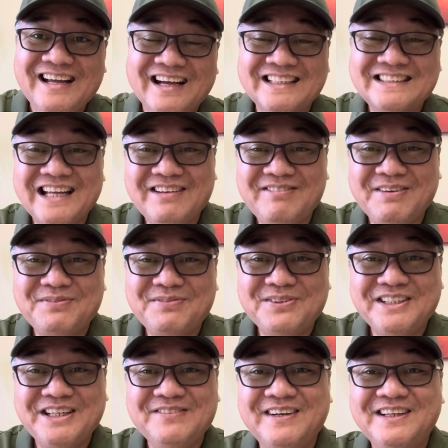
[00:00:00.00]
Kasama po
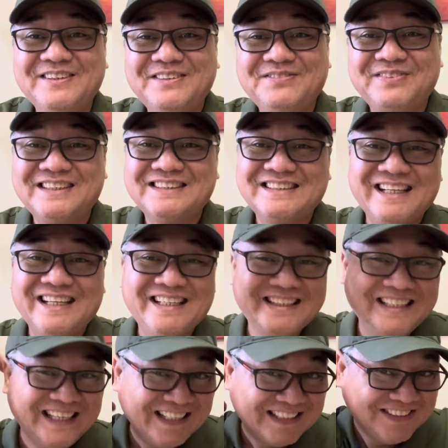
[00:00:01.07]
di man, no? First
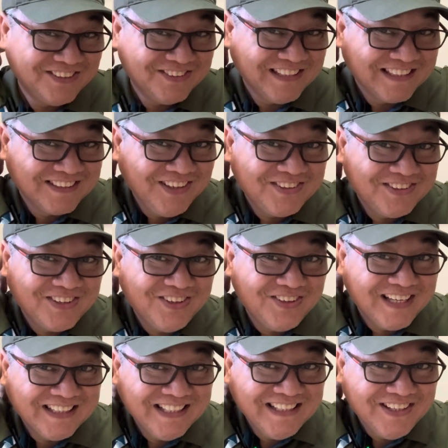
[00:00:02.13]
Lady, nagdo,
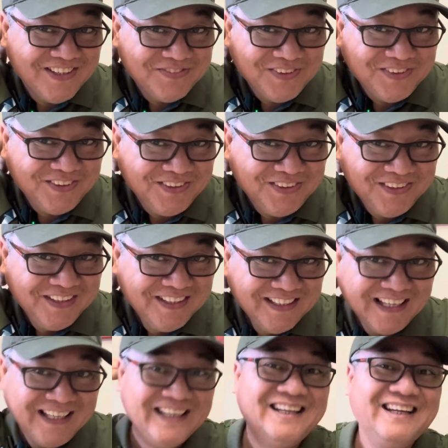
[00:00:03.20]
nagdodroga din daw po.
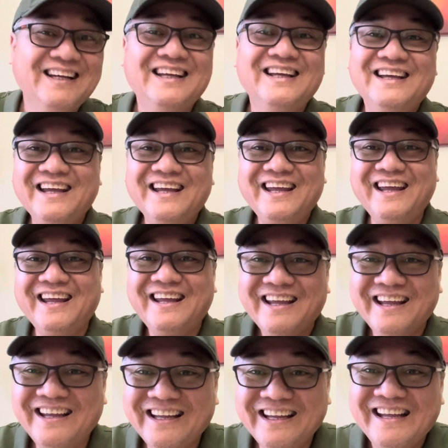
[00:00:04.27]
eh,
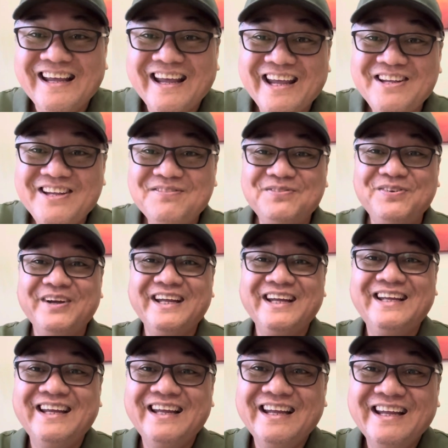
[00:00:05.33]
eh, yun po
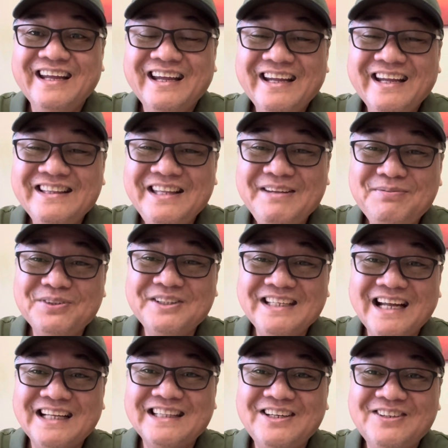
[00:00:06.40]
eh, hindi po
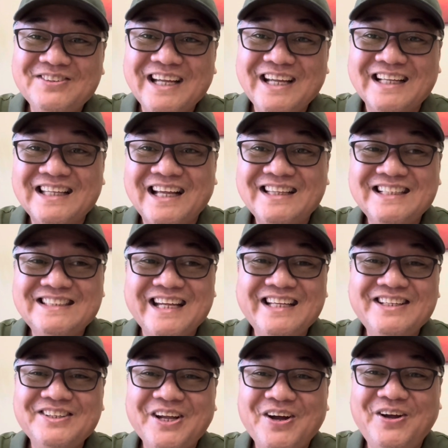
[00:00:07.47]
tinatanong yata din sa
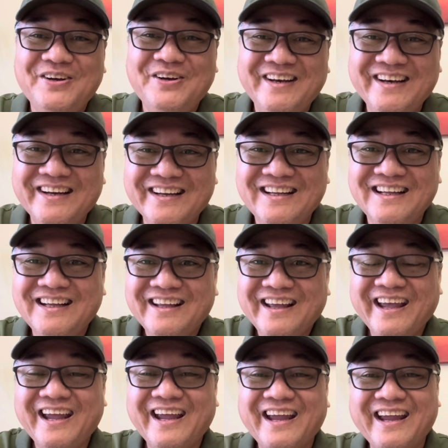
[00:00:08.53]
inyo yon
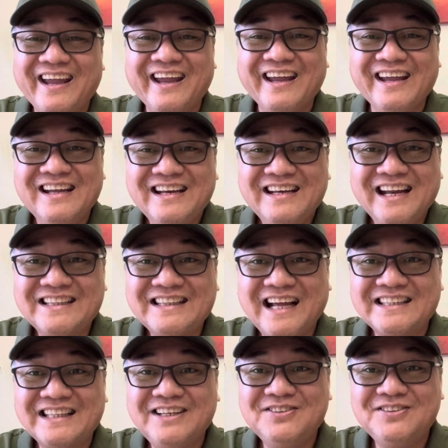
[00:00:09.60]
eh,
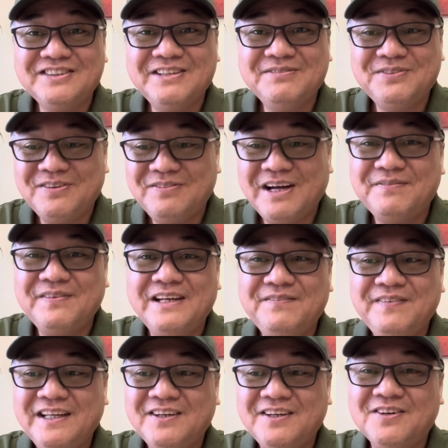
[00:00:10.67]
nagtatanong din po ang mga
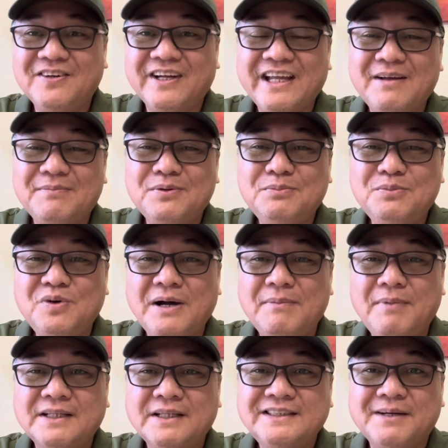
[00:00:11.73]
Pilipino, kaya po
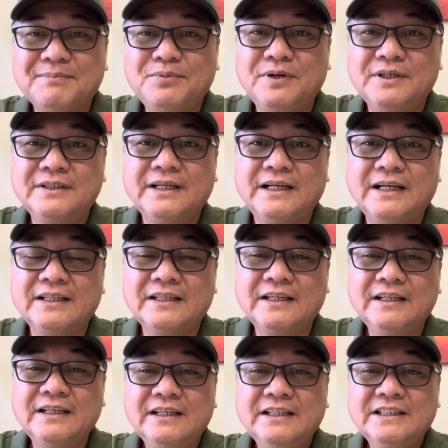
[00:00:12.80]
bumabagsak po ang uh,
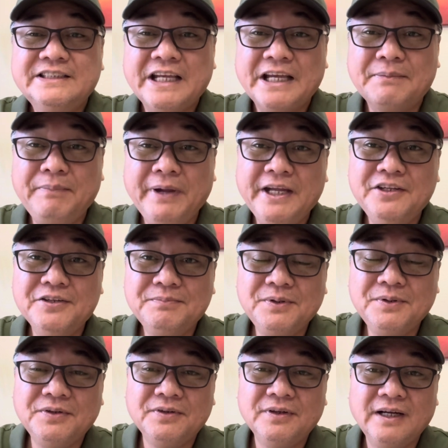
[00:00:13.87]
survey nyo
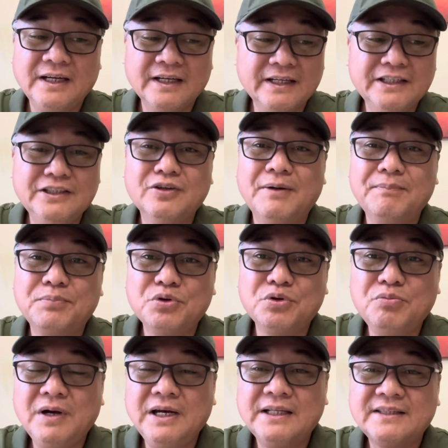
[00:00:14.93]
po, ang inyong
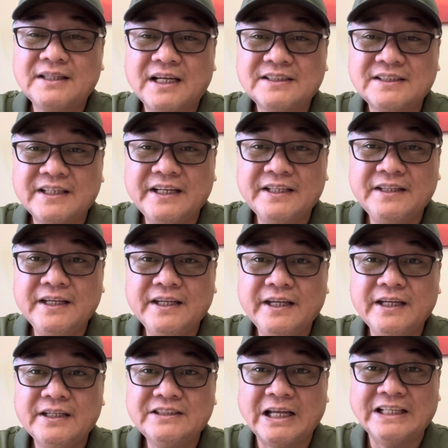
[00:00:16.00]
approval at trust rating
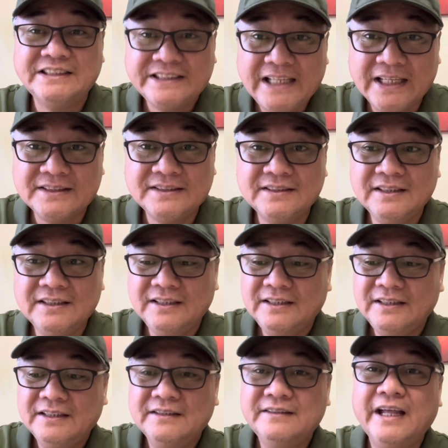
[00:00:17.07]
eh, sad-sad
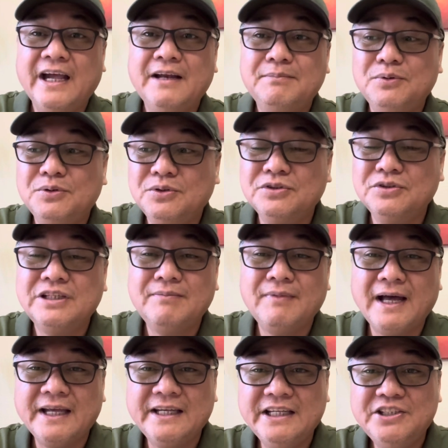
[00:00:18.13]
dahil po doon sa
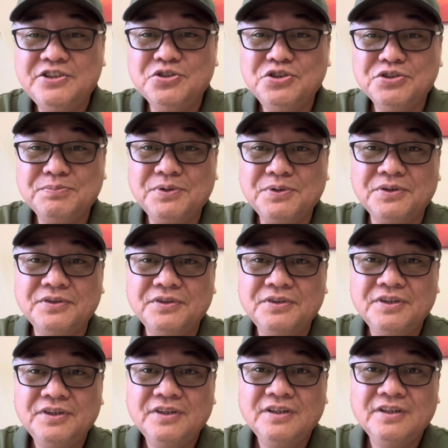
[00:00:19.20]
mga issue nyo po
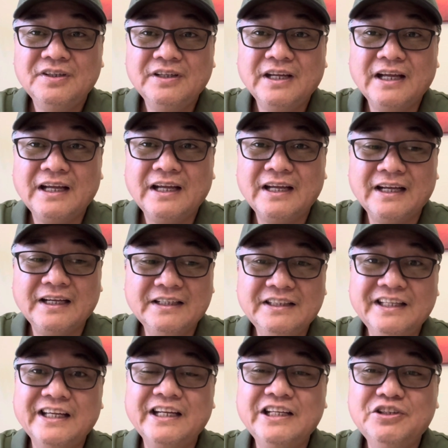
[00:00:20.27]
na
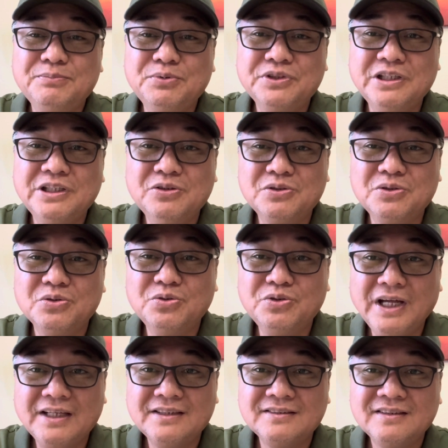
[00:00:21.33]
hindi rin nyo po
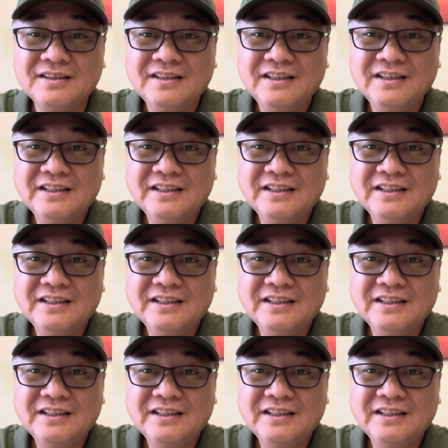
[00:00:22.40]
tinutugunan.